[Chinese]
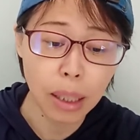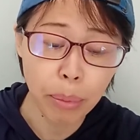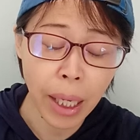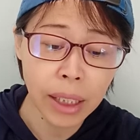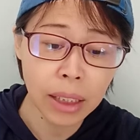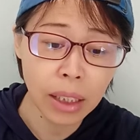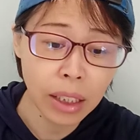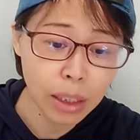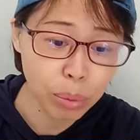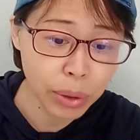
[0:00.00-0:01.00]
在拍摄
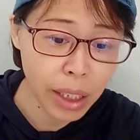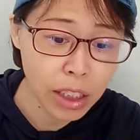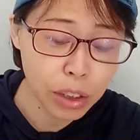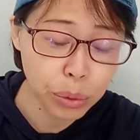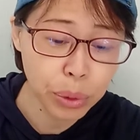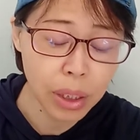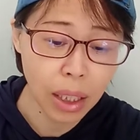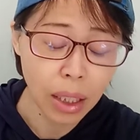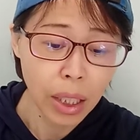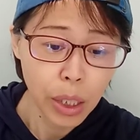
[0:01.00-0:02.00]
另一部电视剧的